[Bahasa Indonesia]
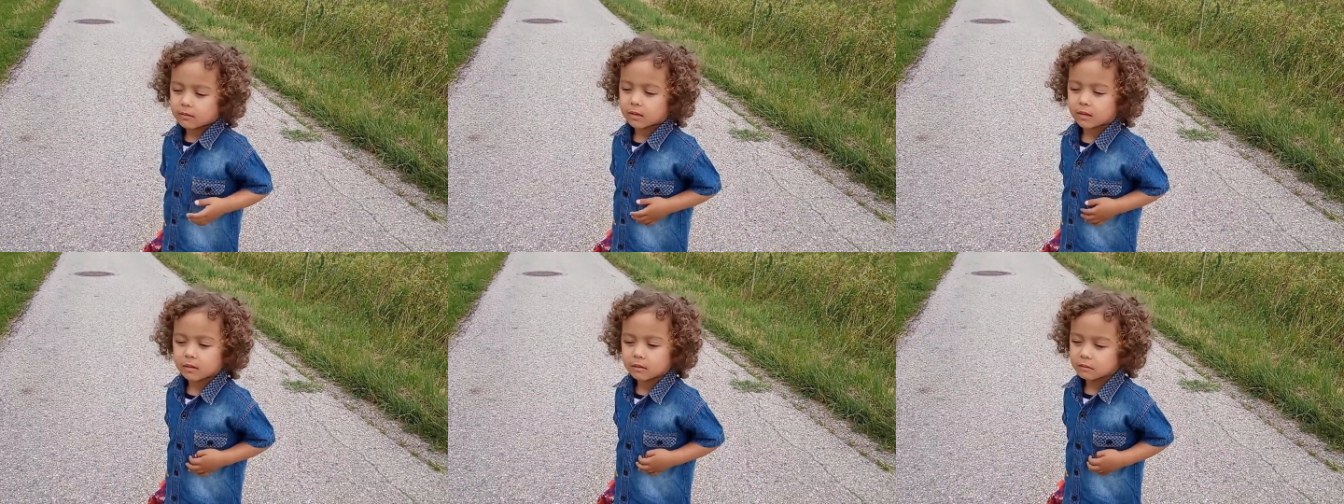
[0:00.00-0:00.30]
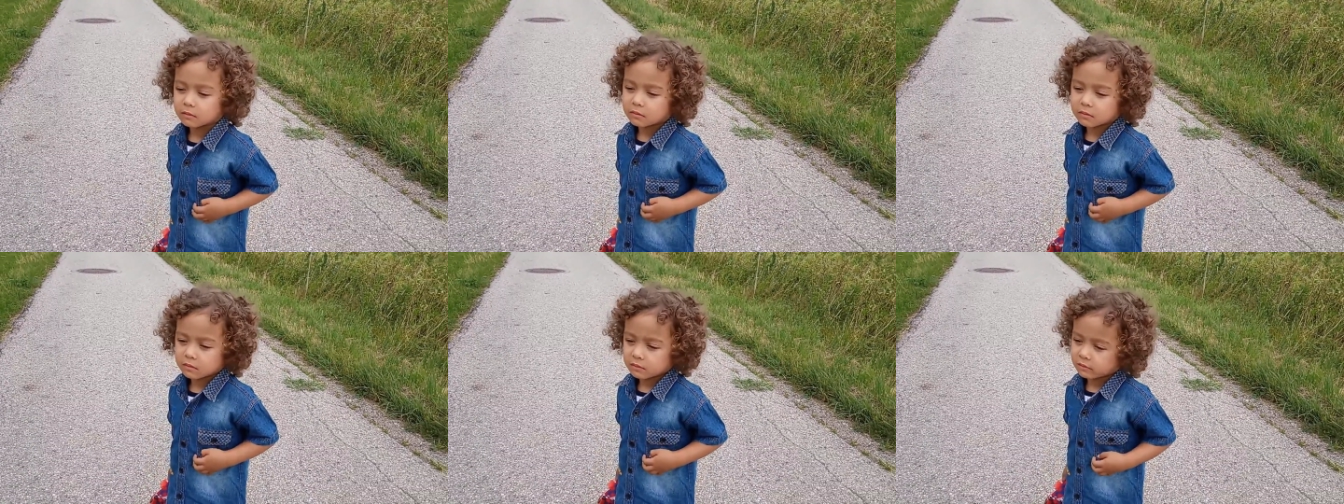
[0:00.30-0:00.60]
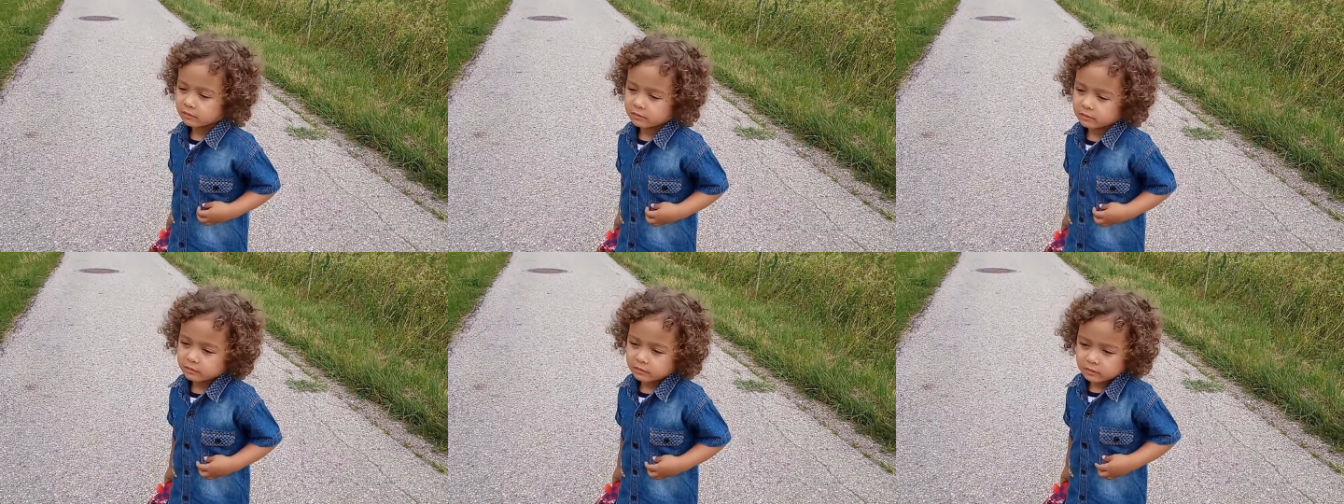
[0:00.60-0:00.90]
Yeah.
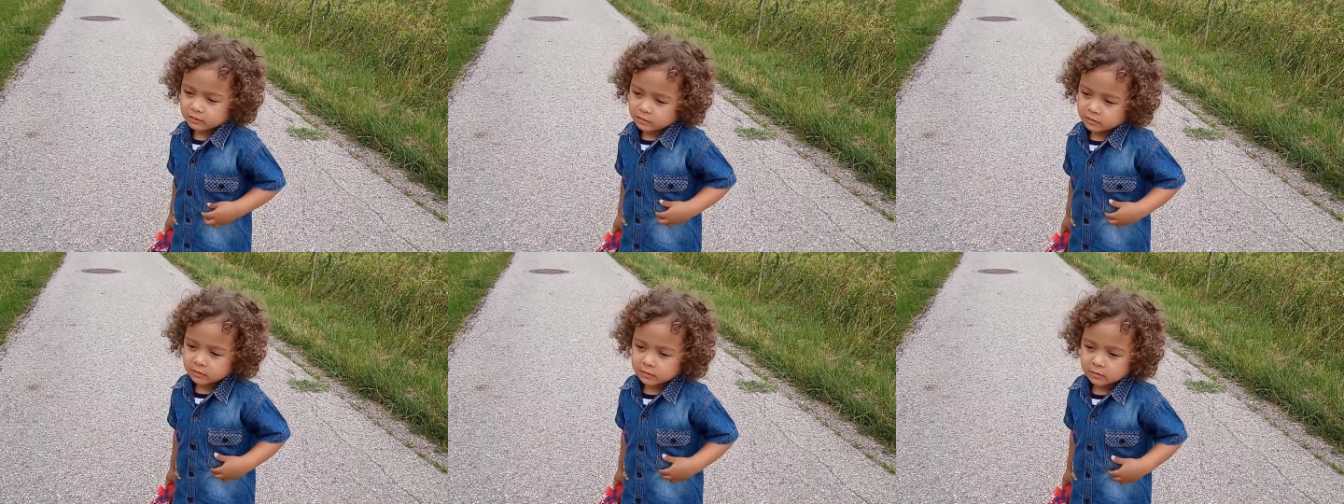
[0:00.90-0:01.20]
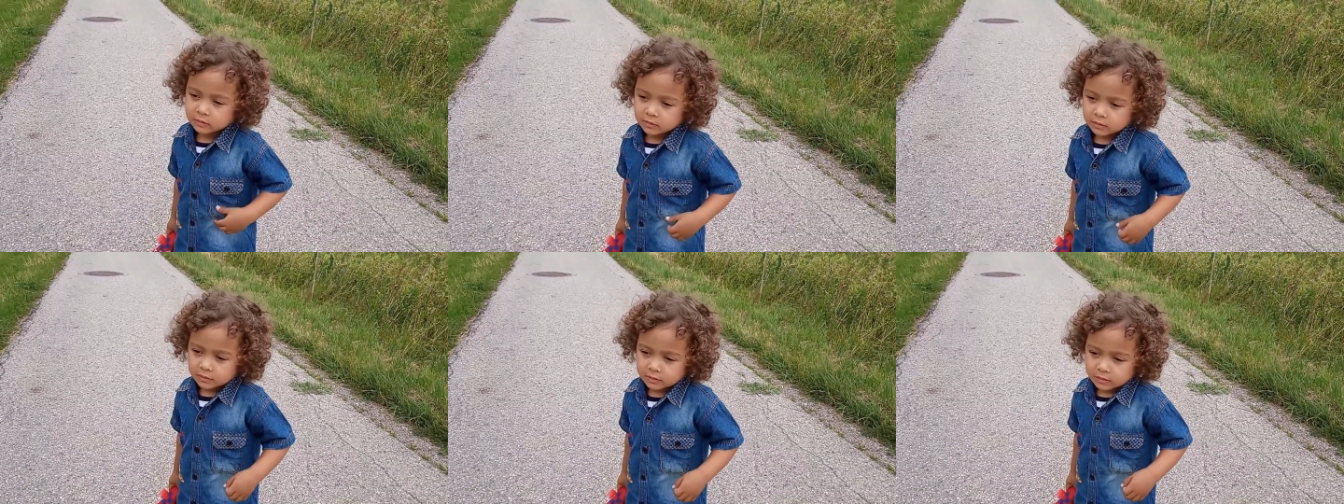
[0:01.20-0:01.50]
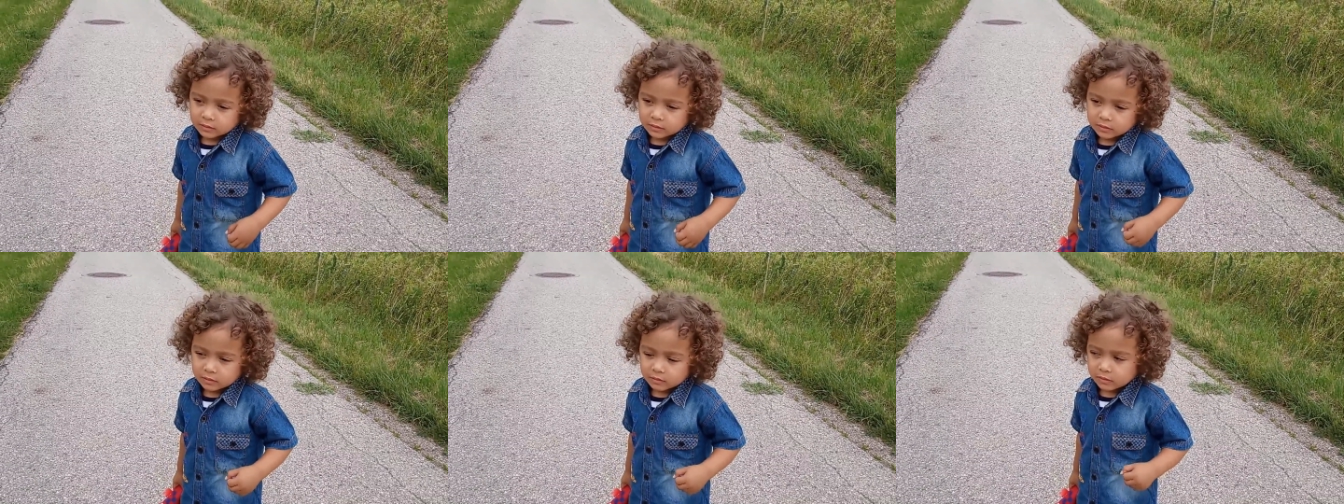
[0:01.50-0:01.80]
Uh
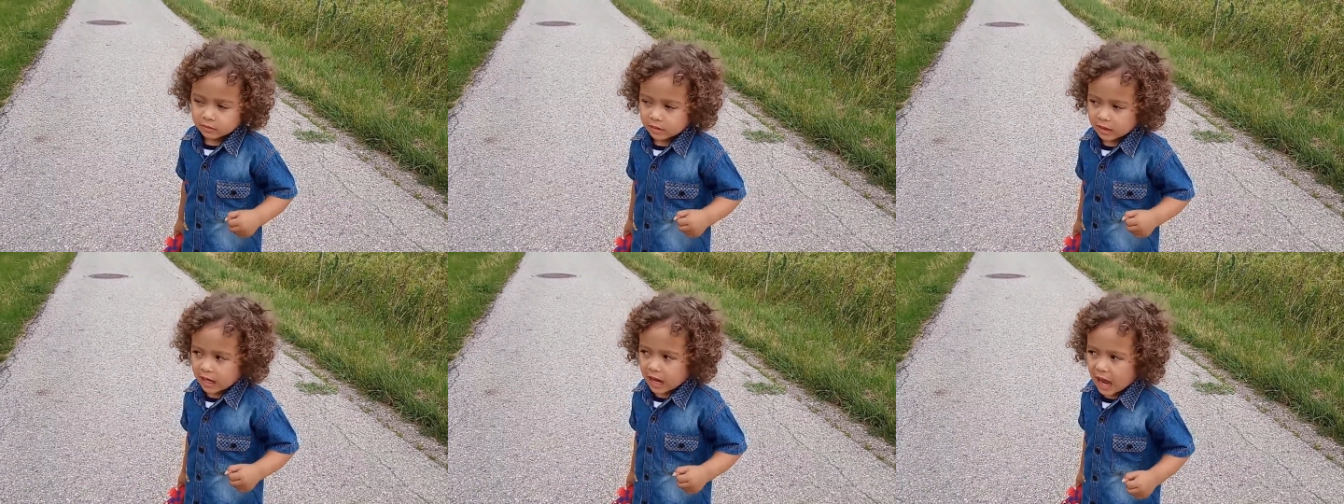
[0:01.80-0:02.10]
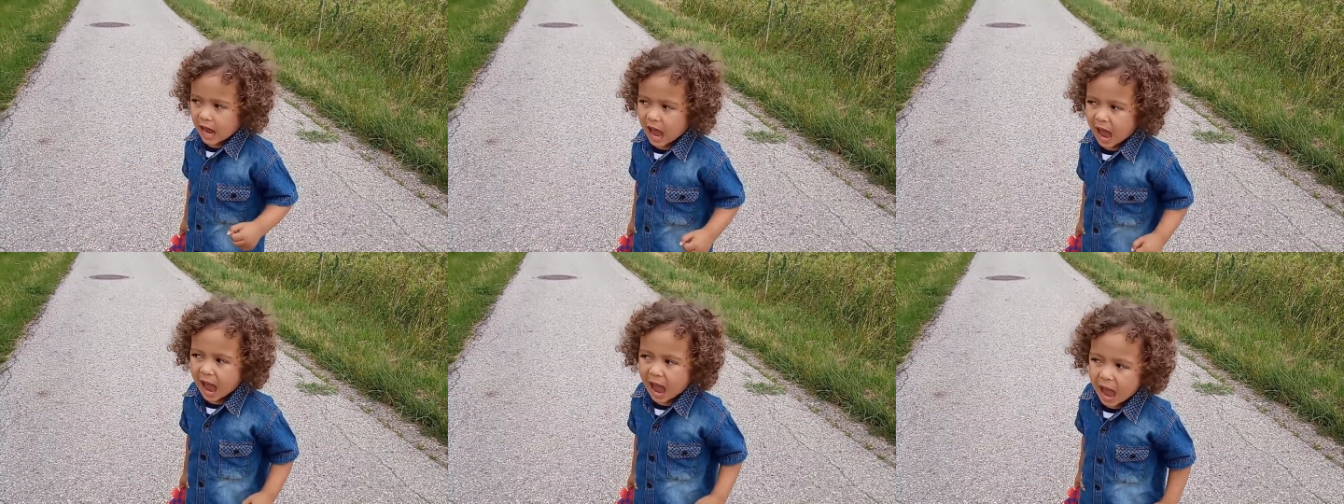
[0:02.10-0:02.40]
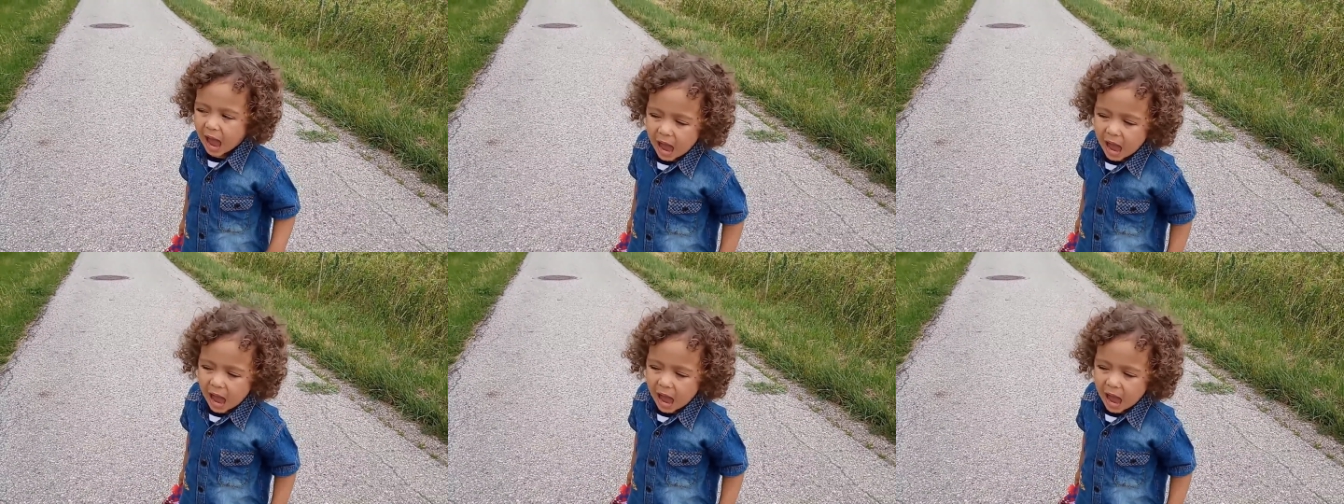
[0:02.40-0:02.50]
mm-hmm, -huh. No, no, no.